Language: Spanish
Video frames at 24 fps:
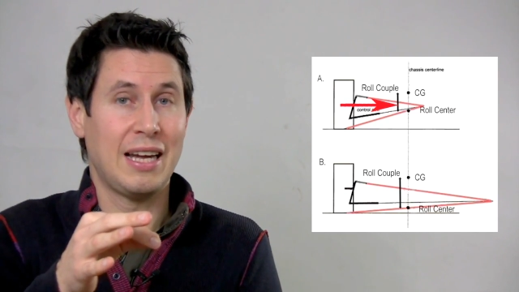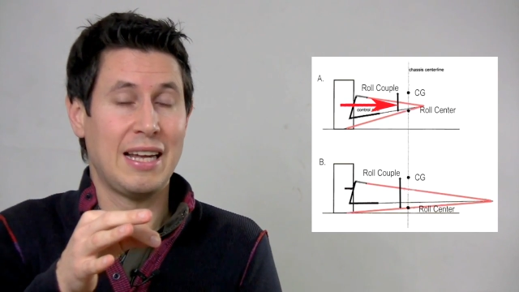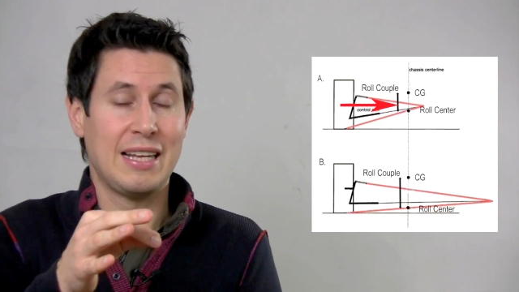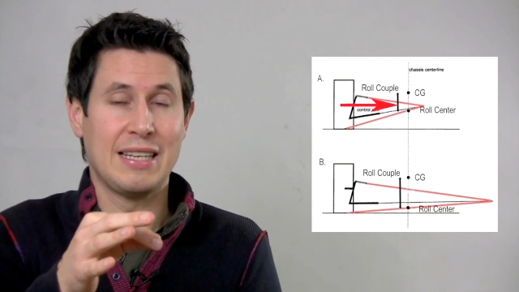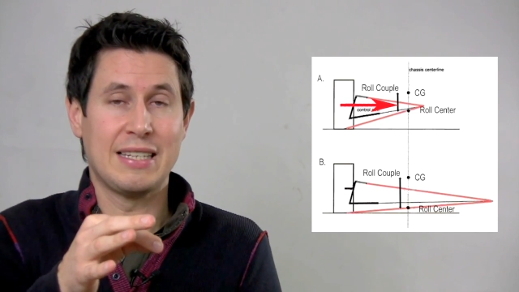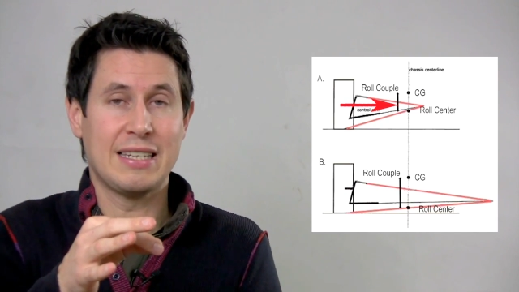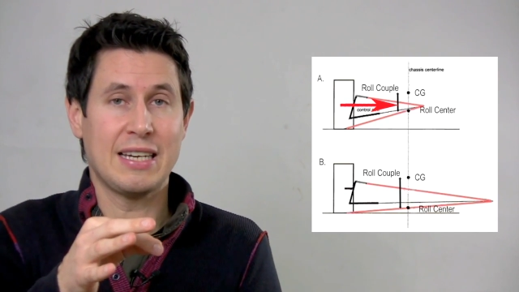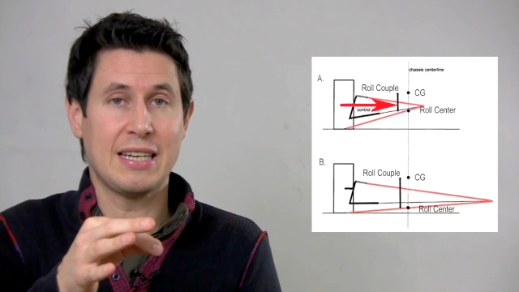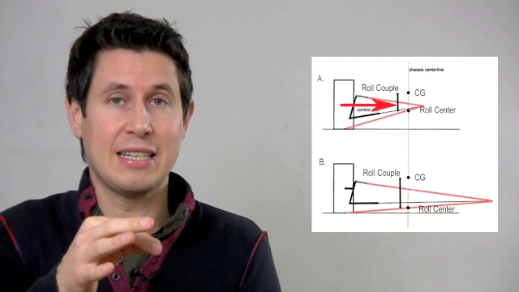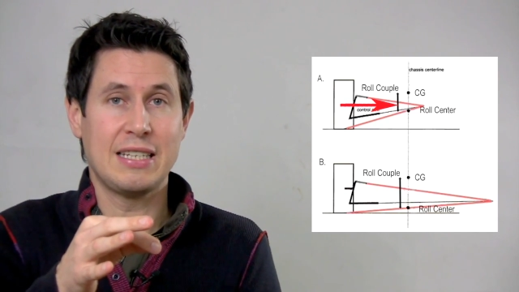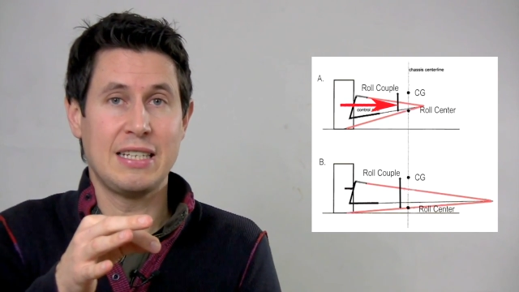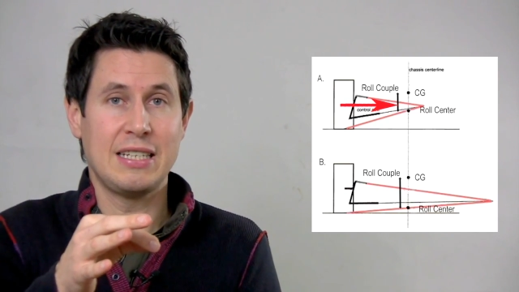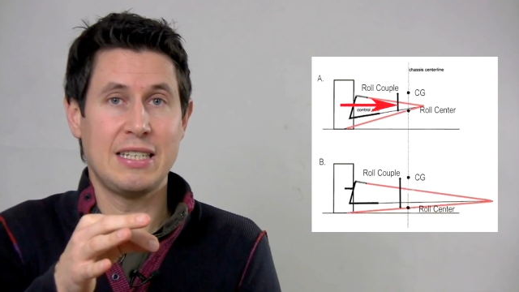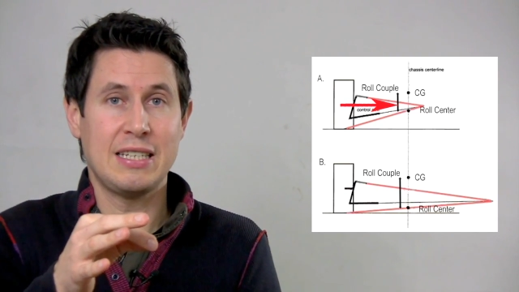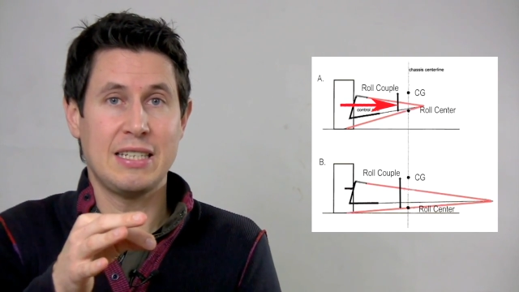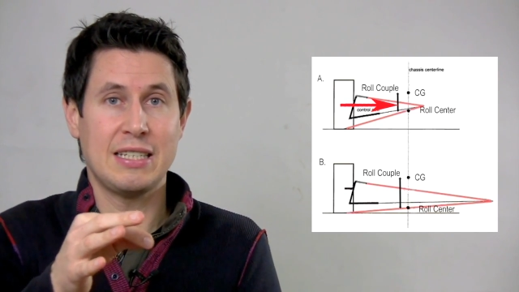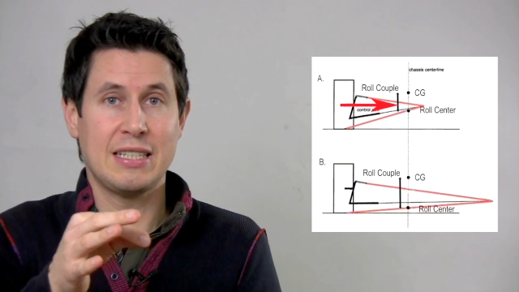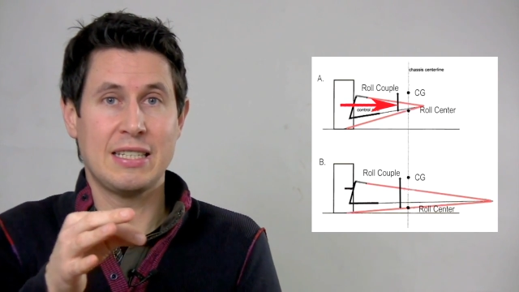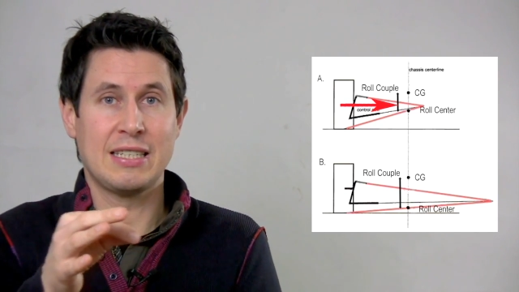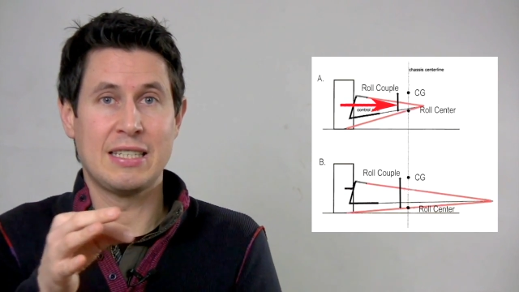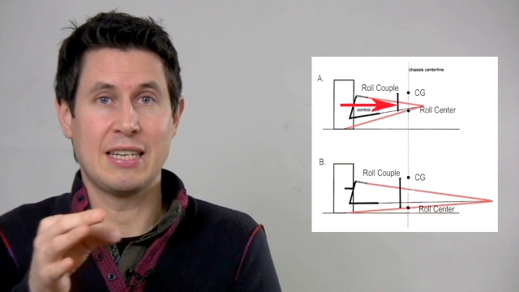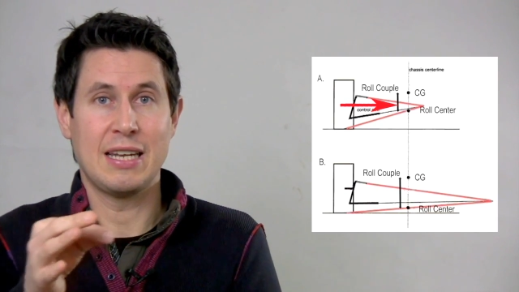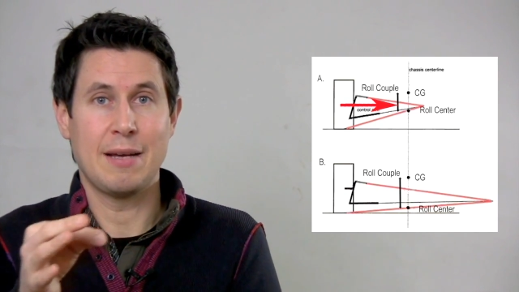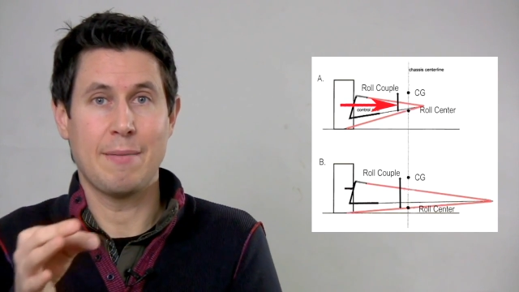el chasis
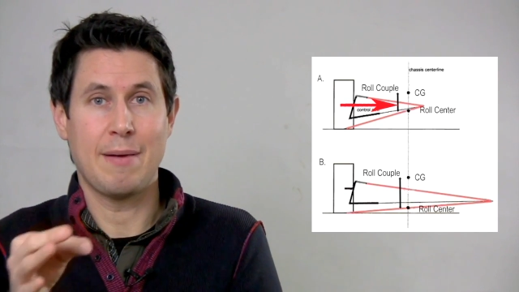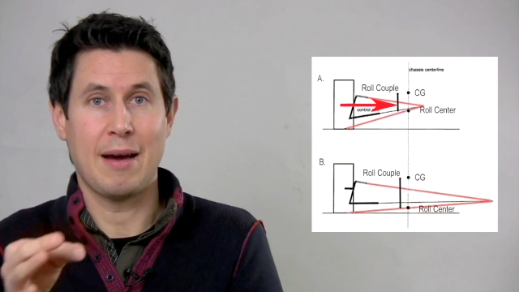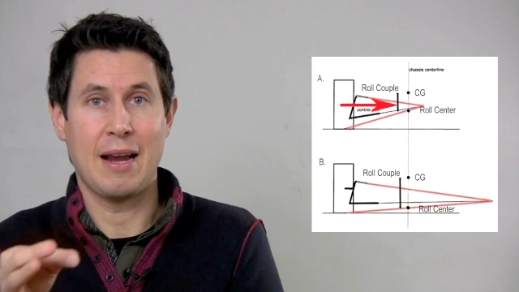se